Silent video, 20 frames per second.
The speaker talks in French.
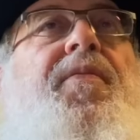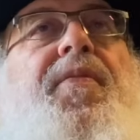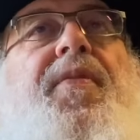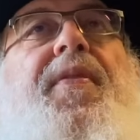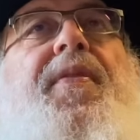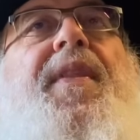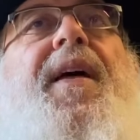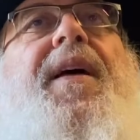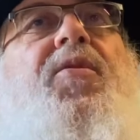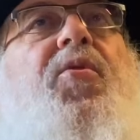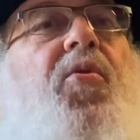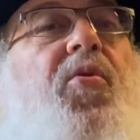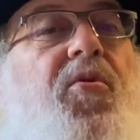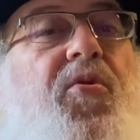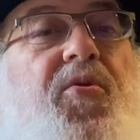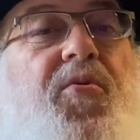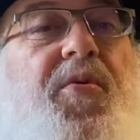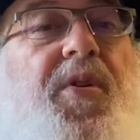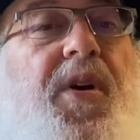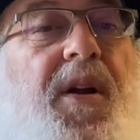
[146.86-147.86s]

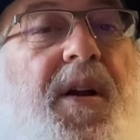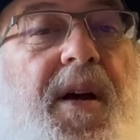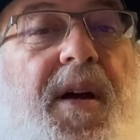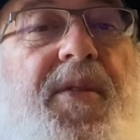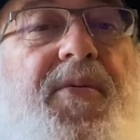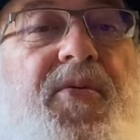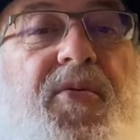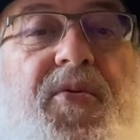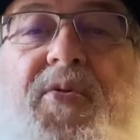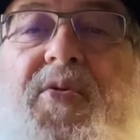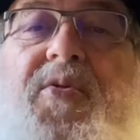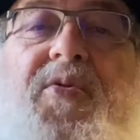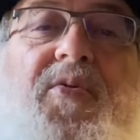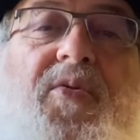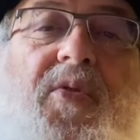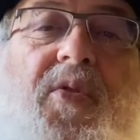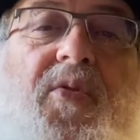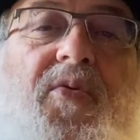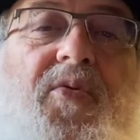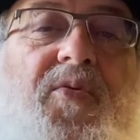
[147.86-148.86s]
d'introduire la révolution
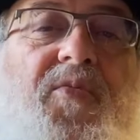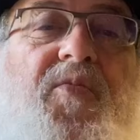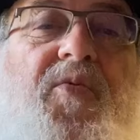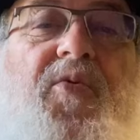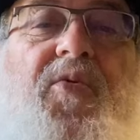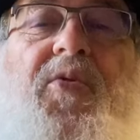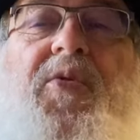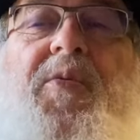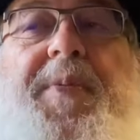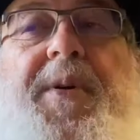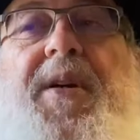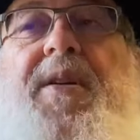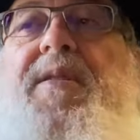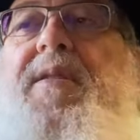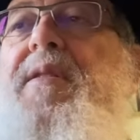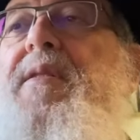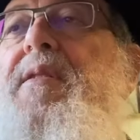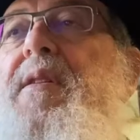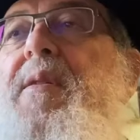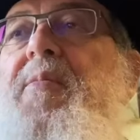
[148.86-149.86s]
dans le monde
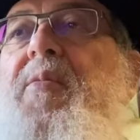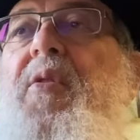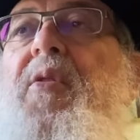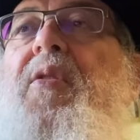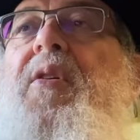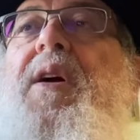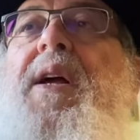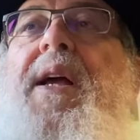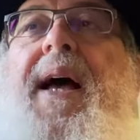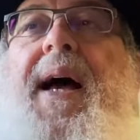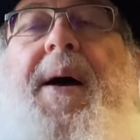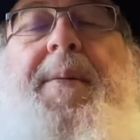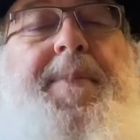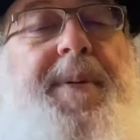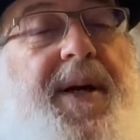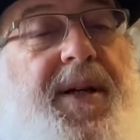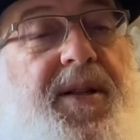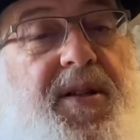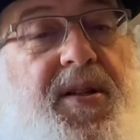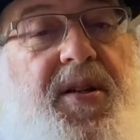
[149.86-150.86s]
précisément à
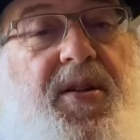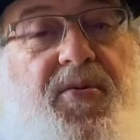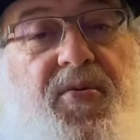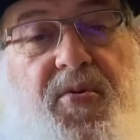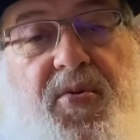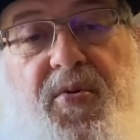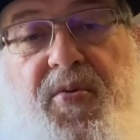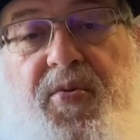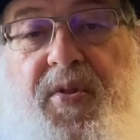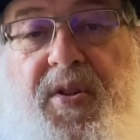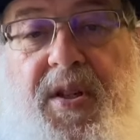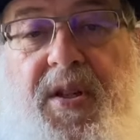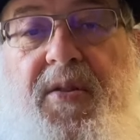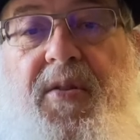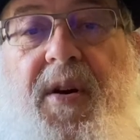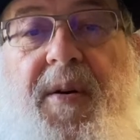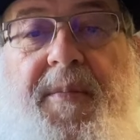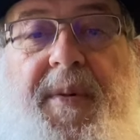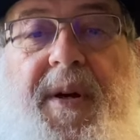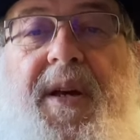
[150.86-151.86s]
partir du
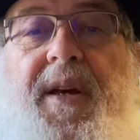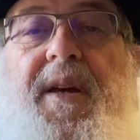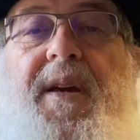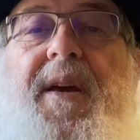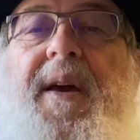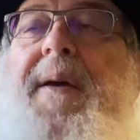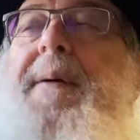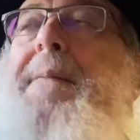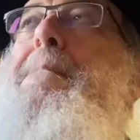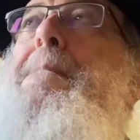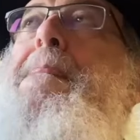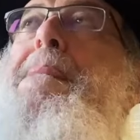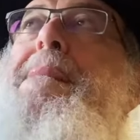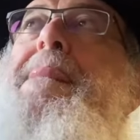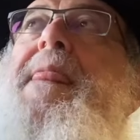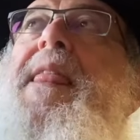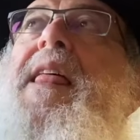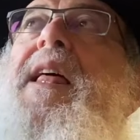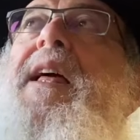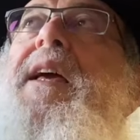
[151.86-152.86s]
continent américain.
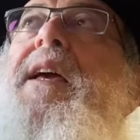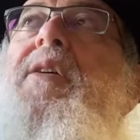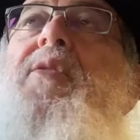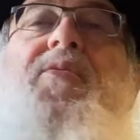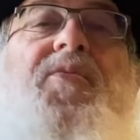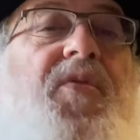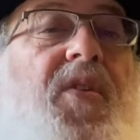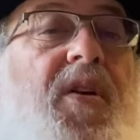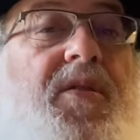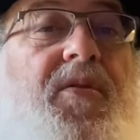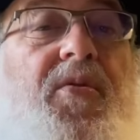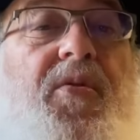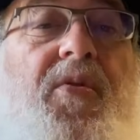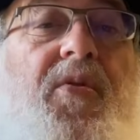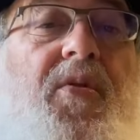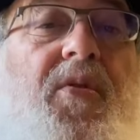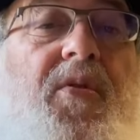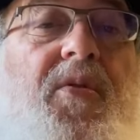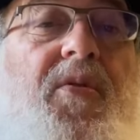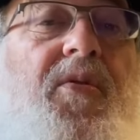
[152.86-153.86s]
on voit
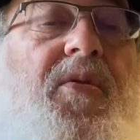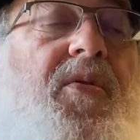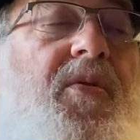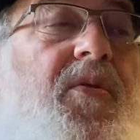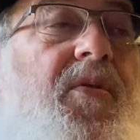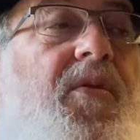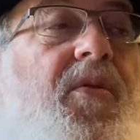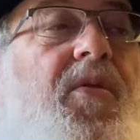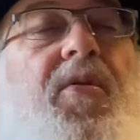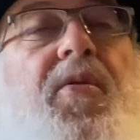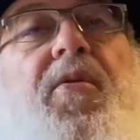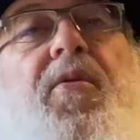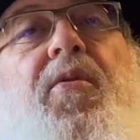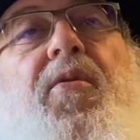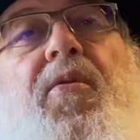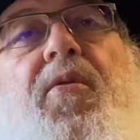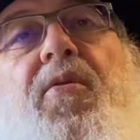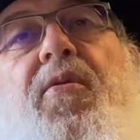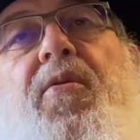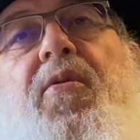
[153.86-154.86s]

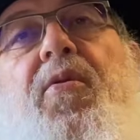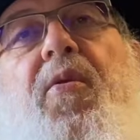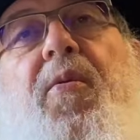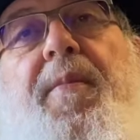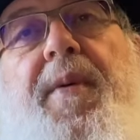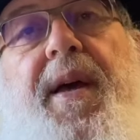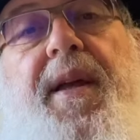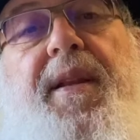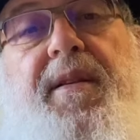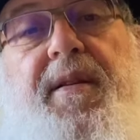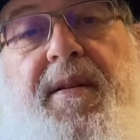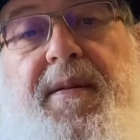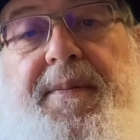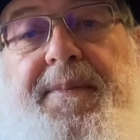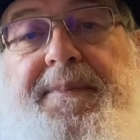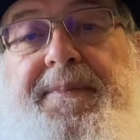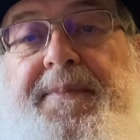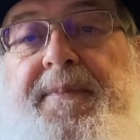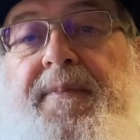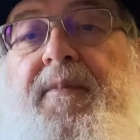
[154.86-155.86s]
que nos maîtres
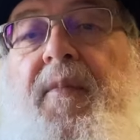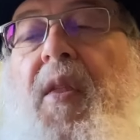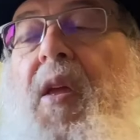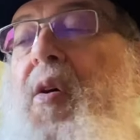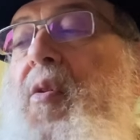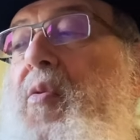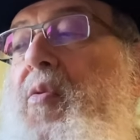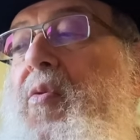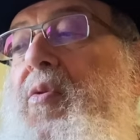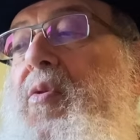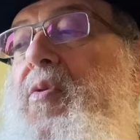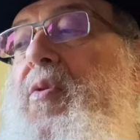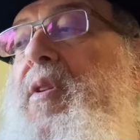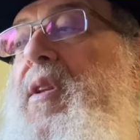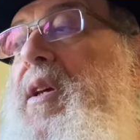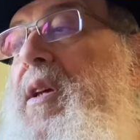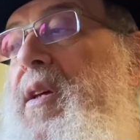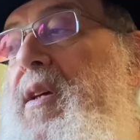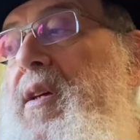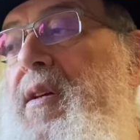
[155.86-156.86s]
ont
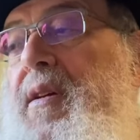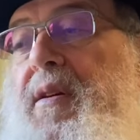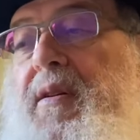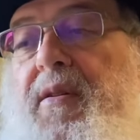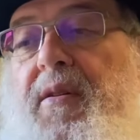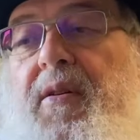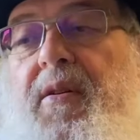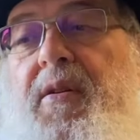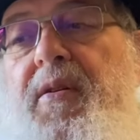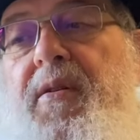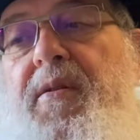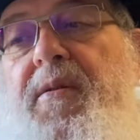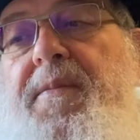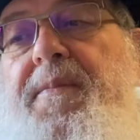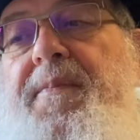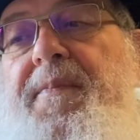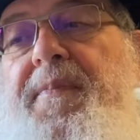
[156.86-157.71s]
donné euh,